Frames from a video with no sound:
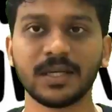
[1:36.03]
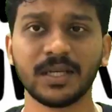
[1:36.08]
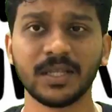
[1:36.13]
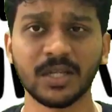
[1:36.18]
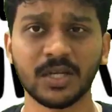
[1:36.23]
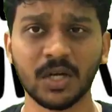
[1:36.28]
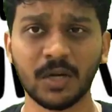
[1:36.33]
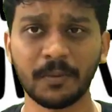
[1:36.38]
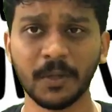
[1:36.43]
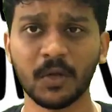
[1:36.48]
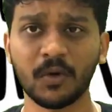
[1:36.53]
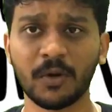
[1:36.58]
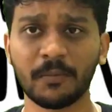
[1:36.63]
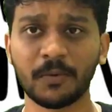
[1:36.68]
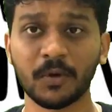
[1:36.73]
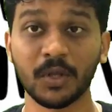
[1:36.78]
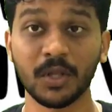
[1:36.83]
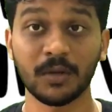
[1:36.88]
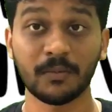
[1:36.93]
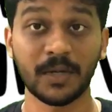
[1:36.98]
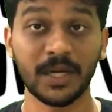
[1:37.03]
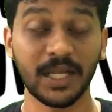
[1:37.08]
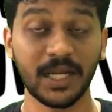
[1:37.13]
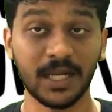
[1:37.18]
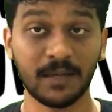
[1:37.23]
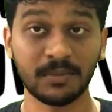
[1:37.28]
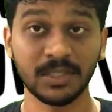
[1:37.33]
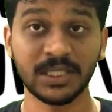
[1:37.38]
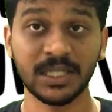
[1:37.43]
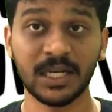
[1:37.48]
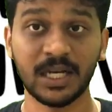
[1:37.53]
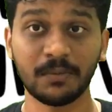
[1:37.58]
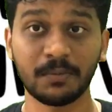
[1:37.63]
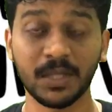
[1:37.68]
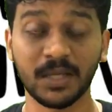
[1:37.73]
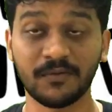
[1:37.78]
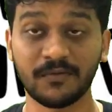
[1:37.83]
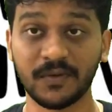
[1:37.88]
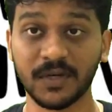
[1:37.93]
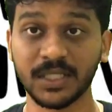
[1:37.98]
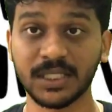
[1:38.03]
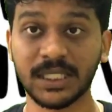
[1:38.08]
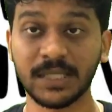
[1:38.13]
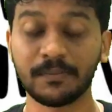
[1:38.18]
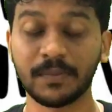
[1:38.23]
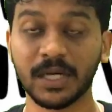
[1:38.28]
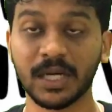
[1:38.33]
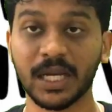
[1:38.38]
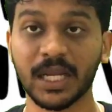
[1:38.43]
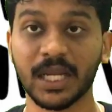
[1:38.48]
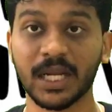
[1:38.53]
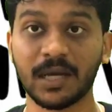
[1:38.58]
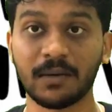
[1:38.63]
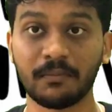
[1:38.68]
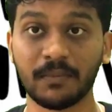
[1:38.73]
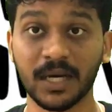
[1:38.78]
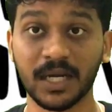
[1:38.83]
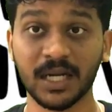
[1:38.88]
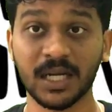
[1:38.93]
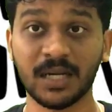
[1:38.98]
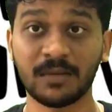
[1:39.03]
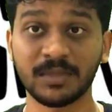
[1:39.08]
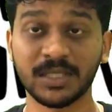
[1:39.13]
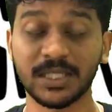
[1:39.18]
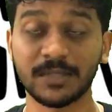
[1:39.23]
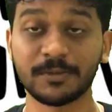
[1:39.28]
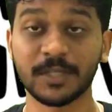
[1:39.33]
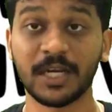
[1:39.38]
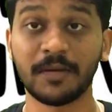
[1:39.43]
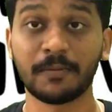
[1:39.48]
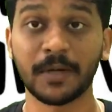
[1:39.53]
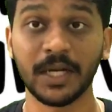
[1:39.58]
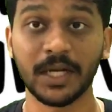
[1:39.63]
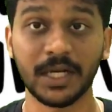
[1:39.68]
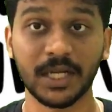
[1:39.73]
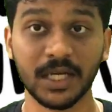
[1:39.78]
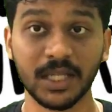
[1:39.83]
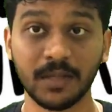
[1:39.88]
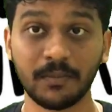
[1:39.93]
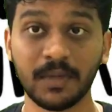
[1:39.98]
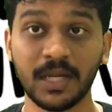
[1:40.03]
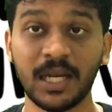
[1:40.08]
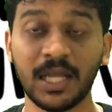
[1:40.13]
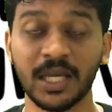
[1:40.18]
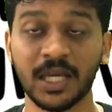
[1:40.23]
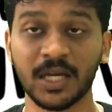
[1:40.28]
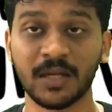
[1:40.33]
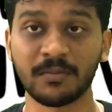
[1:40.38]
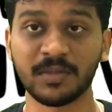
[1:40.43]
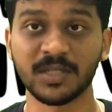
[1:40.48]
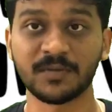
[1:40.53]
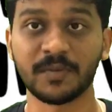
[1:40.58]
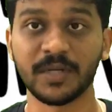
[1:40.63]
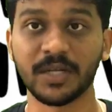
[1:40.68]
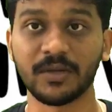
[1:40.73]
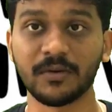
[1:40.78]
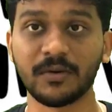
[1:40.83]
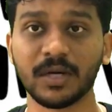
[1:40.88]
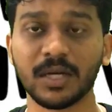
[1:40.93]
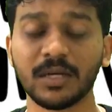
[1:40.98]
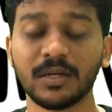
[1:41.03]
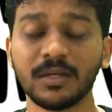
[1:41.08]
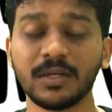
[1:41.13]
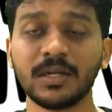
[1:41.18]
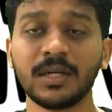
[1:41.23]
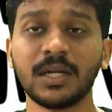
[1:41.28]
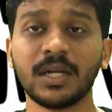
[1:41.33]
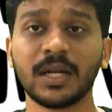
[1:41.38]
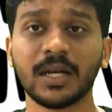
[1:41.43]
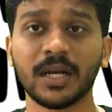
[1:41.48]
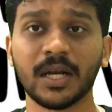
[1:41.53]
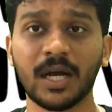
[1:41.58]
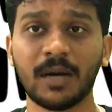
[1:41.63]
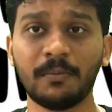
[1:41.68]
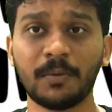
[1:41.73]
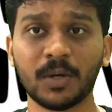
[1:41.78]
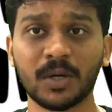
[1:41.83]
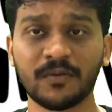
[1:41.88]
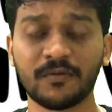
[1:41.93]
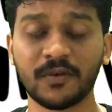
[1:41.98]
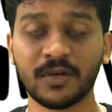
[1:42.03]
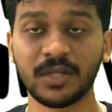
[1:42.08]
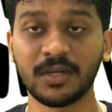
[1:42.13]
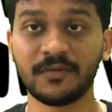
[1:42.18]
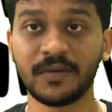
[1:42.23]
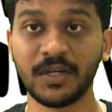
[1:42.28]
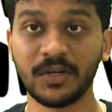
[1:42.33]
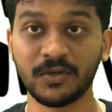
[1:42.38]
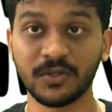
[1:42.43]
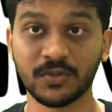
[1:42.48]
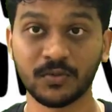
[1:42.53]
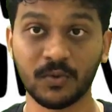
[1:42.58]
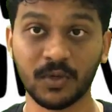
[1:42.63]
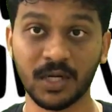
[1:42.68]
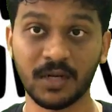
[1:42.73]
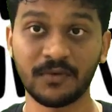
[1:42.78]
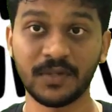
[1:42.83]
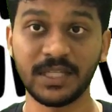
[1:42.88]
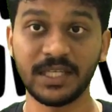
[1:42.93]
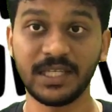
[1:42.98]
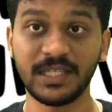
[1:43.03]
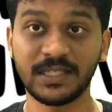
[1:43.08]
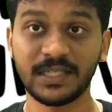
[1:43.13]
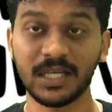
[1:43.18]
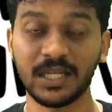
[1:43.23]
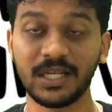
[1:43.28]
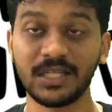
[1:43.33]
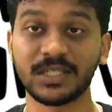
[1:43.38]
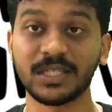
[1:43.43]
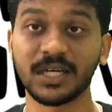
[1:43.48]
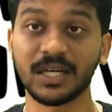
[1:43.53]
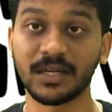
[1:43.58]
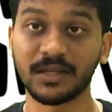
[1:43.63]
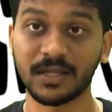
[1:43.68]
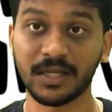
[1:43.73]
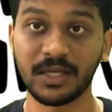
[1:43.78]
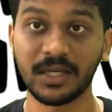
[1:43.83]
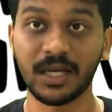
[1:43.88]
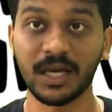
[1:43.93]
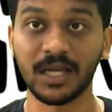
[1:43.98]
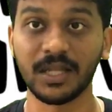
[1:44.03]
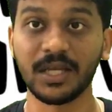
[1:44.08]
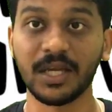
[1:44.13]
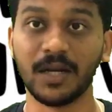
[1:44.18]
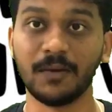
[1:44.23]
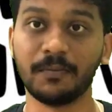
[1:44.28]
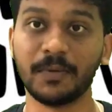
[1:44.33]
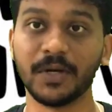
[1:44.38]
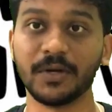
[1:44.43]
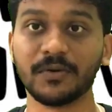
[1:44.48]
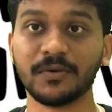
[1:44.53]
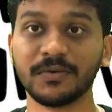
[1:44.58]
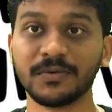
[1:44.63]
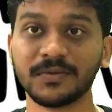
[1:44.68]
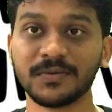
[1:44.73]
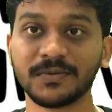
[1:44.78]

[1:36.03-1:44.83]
இந்த உள்ள போகிறதுக்கு முன்னாடி நம்ம சேனலில் இப்போ நான் ஃபர்ஸ்ட் டைம் பார்க்குறீங்கன்னா மறக்காமல் சப்ஸ்கிரைப் பண்ணிவிட்டு அந்த பெல் ஐக்கானை ப்ரெஸ் பண்ணிக்கோங்க நான் போடுற ஃபர்தர் வீடியோஸ் உங்களை வந்து ஈஸியாக ரீச் ஆகிறதுக்கு அது ஹெல்ப் பண்ணும்